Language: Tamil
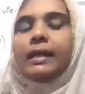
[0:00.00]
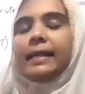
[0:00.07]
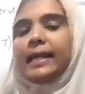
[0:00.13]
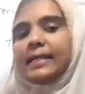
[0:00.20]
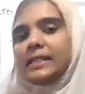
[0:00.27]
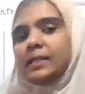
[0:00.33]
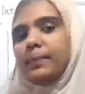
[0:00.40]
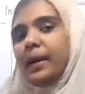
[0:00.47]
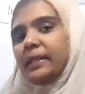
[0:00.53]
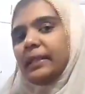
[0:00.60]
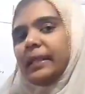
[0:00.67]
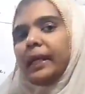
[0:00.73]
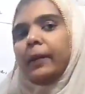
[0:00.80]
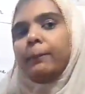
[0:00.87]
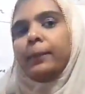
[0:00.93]
நெக்ஸ்ட்
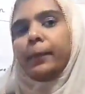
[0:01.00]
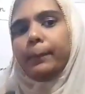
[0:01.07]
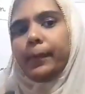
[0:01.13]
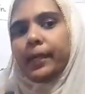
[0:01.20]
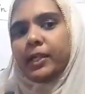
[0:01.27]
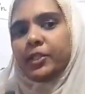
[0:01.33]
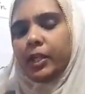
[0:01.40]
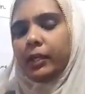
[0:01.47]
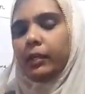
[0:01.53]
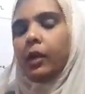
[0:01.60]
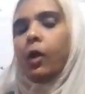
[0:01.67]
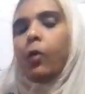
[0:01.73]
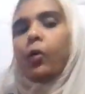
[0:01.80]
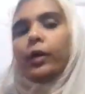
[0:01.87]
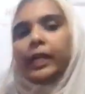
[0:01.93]
பார்த்தீங்கன்னா ப்ரிப்ரேஷன்
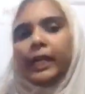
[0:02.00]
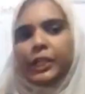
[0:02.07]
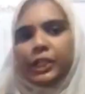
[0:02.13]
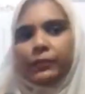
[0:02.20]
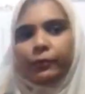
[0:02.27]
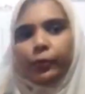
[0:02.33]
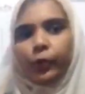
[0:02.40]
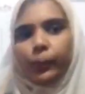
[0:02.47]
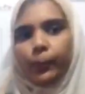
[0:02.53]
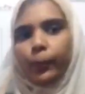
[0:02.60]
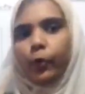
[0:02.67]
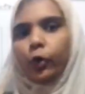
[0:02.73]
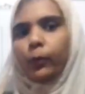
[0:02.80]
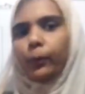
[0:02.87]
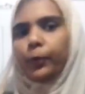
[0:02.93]
ஒரு இன்டர்வியூக்கு
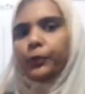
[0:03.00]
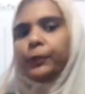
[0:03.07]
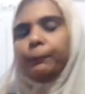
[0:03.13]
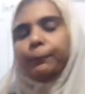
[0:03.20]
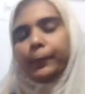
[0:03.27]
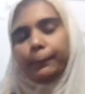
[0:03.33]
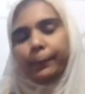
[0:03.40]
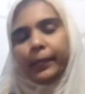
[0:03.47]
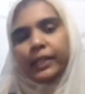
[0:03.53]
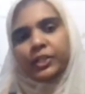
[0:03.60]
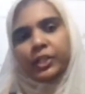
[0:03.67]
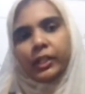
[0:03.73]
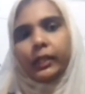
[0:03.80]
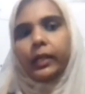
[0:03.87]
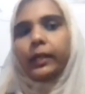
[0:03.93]
போகும்போது
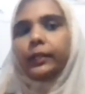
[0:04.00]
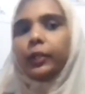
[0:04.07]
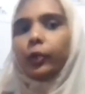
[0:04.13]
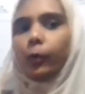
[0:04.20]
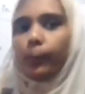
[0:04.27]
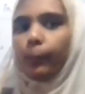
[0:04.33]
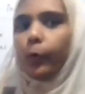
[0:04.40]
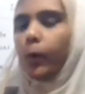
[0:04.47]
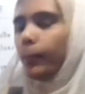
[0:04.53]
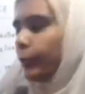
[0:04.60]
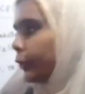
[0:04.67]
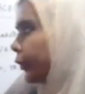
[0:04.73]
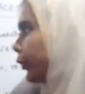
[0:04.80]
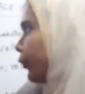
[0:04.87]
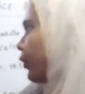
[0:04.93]
ப்ரிப்ரேஷனுங்கிறது ரொம்ப
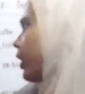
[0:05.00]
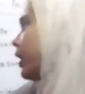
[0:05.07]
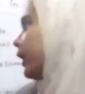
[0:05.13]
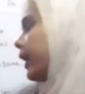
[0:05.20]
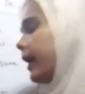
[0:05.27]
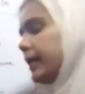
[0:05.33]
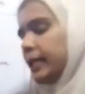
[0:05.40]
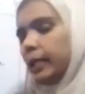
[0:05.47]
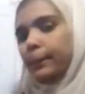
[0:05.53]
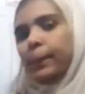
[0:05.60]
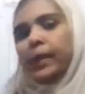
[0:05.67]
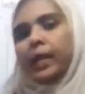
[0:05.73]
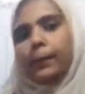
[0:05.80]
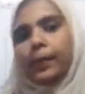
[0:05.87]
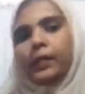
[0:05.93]
முக்கியம்
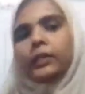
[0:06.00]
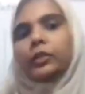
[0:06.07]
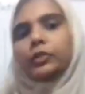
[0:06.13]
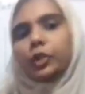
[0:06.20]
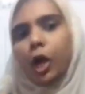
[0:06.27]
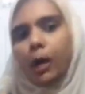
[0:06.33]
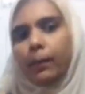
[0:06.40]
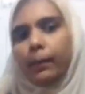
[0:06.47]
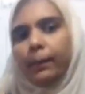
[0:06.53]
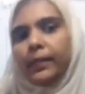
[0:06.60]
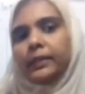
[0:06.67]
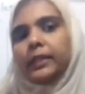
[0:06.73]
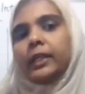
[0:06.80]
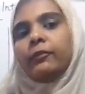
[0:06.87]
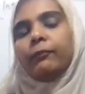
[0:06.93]
கண்டிப்பாக நமக்கு அந்த ஜாபை
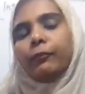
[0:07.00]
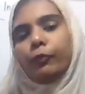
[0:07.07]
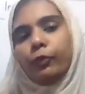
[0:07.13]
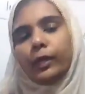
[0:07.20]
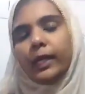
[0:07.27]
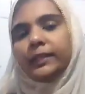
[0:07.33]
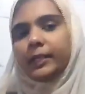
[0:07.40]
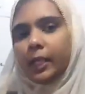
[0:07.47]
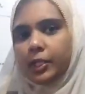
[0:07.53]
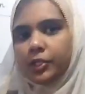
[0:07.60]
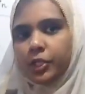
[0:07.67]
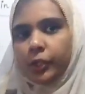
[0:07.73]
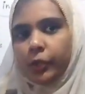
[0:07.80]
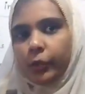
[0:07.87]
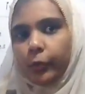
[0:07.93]
பற்றி ஃபுல்லாக
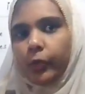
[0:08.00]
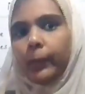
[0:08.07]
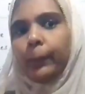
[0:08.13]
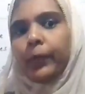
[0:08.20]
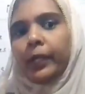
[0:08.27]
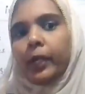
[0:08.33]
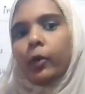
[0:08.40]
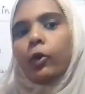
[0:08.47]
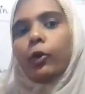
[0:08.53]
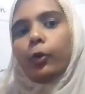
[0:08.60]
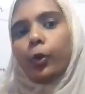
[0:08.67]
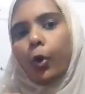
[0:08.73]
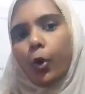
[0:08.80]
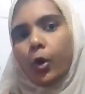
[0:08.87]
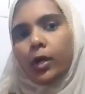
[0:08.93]
தெரிஞ்சிருக்கணும் இப்போ நீங்கள் ஒரு
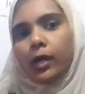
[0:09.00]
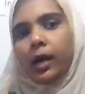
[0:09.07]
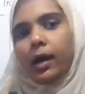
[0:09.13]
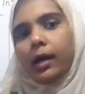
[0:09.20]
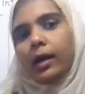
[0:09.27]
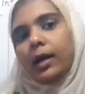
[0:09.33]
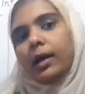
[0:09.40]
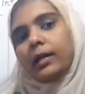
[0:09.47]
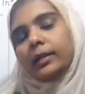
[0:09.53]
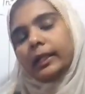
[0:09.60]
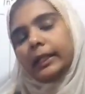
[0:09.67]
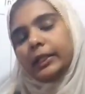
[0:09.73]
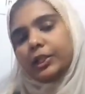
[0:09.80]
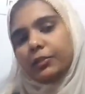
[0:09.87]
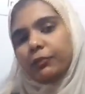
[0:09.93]
ரோலுக்காக அந்த
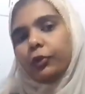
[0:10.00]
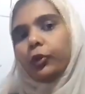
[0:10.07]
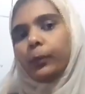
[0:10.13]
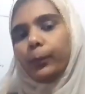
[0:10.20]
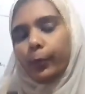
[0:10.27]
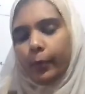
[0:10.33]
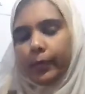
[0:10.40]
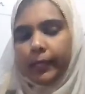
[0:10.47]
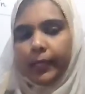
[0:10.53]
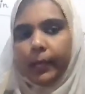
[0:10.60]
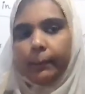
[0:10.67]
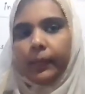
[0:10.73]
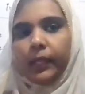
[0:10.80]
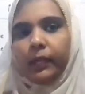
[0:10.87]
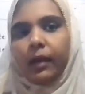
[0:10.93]
இன்டர்வியூக்கு போகிறீங்க
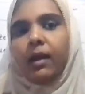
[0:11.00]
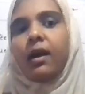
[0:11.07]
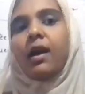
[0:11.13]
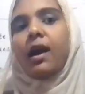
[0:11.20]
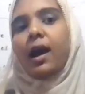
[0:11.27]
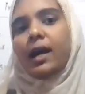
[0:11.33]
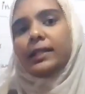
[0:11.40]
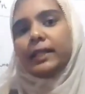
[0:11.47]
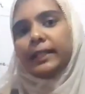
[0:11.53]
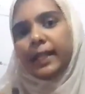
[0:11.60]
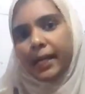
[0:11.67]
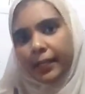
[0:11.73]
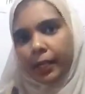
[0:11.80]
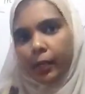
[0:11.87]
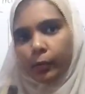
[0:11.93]
அப்படின்னா அது
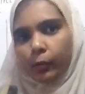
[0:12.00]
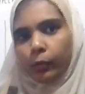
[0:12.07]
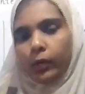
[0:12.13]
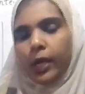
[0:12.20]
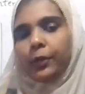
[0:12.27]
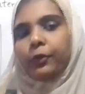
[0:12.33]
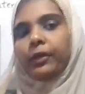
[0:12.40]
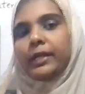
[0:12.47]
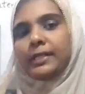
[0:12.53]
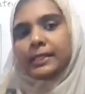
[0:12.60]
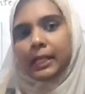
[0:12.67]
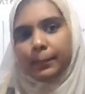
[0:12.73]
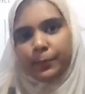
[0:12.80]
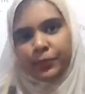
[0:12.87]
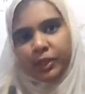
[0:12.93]
என்ன ரோல் அதோட
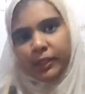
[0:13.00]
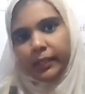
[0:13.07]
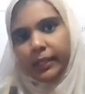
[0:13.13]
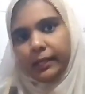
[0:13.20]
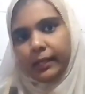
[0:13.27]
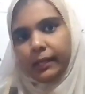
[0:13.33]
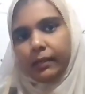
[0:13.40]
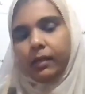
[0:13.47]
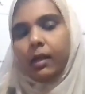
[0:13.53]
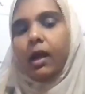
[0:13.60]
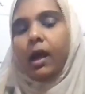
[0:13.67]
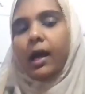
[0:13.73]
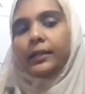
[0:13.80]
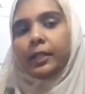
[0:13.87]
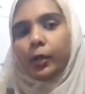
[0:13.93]
டிஸ்கிரிப்ஷன் என்ன
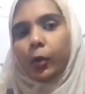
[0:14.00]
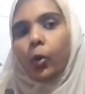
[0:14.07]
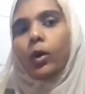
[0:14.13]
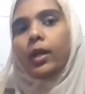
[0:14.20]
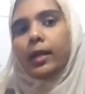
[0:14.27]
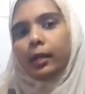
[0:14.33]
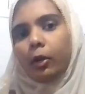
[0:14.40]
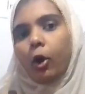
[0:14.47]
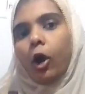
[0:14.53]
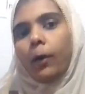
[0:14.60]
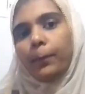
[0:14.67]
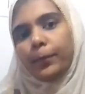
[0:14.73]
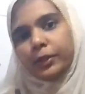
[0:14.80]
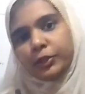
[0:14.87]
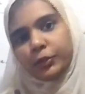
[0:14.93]
அந்த ரோலில் இருக்கிற
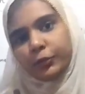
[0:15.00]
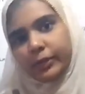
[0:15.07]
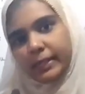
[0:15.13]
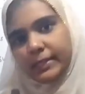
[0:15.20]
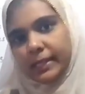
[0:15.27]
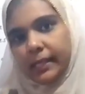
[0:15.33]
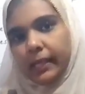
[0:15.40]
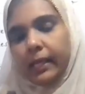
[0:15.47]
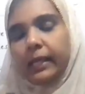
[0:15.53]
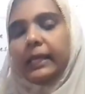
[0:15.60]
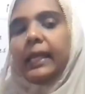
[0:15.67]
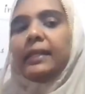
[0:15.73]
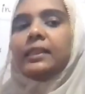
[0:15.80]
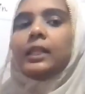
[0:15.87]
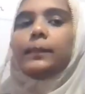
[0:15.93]
ஆப்பர்ச்சுனிட்டிஸ் என்ன
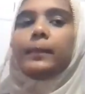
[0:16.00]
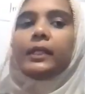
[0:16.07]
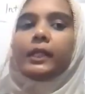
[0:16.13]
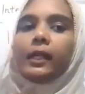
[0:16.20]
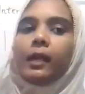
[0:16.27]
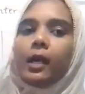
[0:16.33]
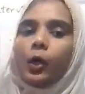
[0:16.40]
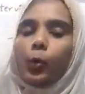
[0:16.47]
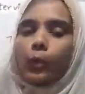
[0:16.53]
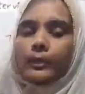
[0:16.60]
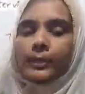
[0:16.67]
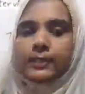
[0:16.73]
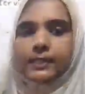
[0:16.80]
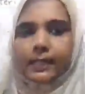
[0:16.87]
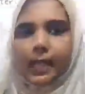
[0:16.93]
எந்த மாதிரிலாம்
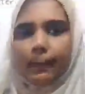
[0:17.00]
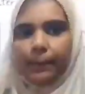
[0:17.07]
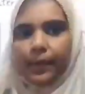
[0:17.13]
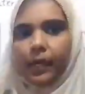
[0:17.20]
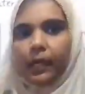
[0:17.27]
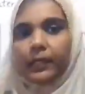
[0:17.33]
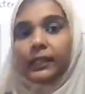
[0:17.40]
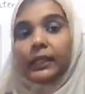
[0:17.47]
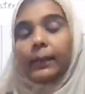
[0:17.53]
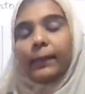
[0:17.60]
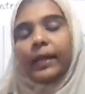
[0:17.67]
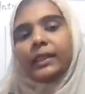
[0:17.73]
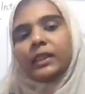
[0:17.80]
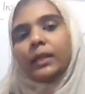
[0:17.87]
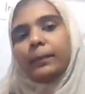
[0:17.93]
கொஷின்ஸ் கேட்பாங்க அதுக்கு
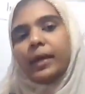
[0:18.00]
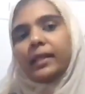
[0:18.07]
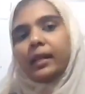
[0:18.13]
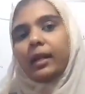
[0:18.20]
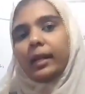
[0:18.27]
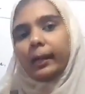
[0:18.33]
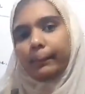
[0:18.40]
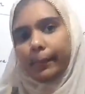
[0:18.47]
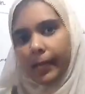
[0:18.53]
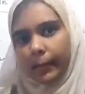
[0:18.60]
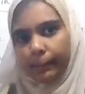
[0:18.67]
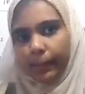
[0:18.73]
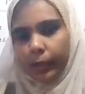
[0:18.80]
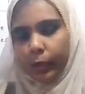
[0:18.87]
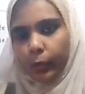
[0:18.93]
நம்ம எந்த மாதிரிலாம் ரிப்ளை
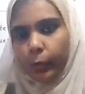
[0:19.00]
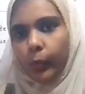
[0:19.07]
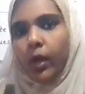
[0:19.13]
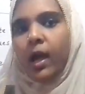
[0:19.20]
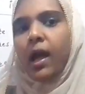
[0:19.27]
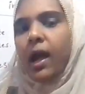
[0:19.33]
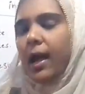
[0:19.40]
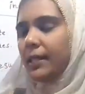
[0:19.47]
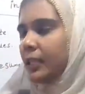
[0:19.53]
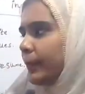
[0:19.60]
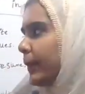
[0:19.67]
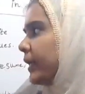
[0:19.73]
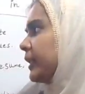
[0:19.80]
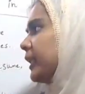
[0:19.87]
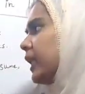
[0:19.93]
பண்ணணும் அந்த
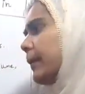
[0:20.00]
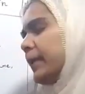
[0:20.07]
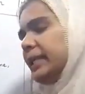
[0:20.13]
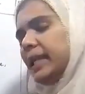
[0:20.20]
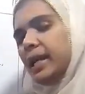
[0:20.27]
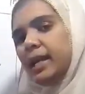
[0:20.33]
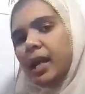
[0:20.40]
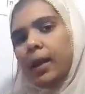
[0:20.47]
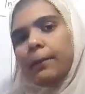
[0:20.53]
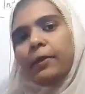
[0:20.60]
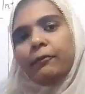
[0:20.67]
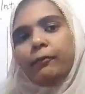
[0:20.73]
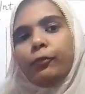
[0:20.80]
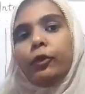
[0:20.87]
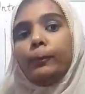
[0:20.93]
மாதிரி நம்ம எல்லாமே
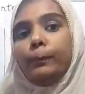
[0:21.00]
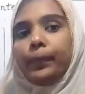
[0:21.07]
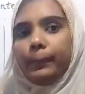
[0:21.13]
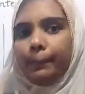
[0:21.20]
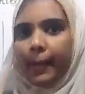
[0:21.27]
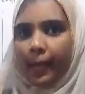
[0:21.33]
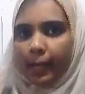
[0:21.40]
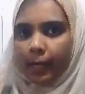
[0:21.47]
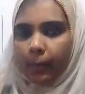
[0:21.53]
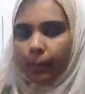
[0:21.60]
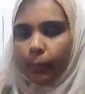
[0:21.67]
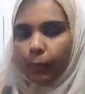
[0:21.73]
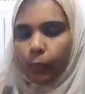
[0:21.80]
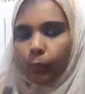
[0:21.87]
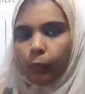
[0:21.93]
ஃபுல் ப்ரிப்பேர்டாக
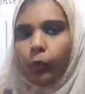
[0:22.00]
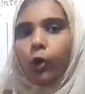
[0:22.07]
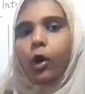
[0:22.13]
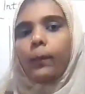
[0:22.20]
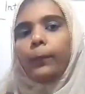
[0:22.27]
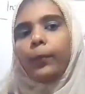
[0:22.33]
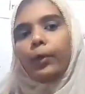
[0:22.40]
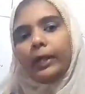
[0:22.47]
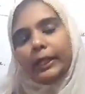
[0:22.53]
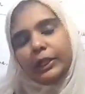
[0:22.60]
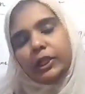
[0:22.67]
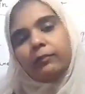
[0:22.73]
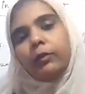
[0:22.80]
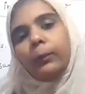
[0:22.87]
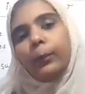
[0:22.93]
போகணும் போ
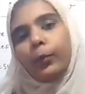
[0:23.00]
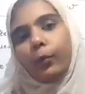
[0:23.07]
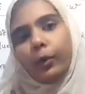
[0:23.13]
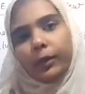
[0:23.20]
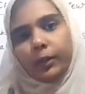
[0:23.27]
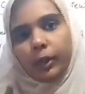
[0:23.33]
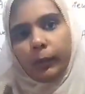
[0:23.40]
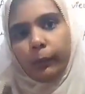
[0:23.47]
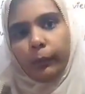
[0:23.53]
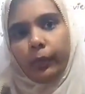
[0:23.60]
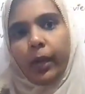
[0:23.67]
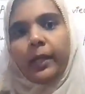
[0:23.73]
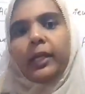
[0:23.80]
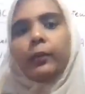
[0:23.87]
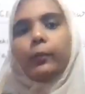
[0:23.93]
இன்டர்வியூ போகிறதுக்கு
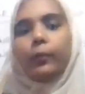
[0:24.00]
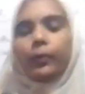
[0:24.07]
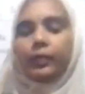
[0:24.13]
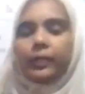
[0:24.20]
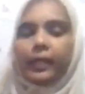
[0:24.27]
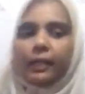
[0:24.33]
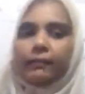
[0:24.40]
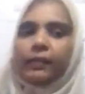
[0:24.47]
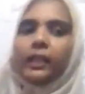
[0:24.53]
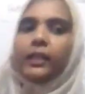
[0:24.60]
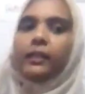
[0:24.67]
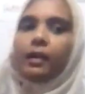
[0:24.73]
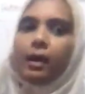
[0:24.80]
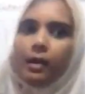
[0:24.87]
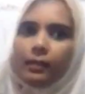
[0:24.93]
முன்னாடி ஒரு தடவைக்கு
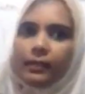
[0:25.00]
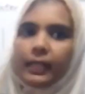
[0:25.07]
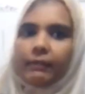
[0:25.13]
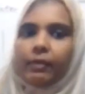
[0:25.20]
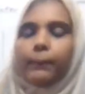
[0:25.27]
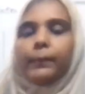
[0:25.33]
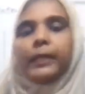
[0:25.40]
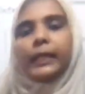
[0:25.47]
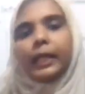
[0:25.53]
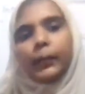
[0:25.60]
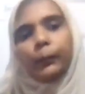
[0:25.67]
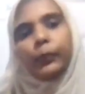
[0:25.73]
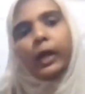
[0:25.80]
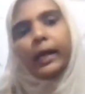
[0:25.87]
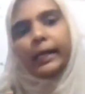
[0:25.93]
நாலு தடவை மிரர்
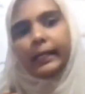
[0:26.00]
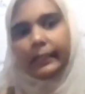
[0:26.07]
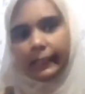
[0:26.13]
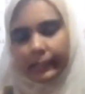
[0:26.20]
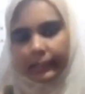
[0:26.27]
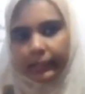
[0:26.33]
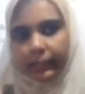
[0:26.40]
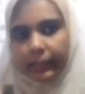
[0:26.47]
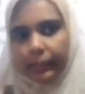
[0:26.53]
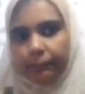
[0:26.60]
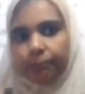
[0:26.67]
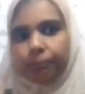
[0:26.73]
முன்னாடி நில்லுங்க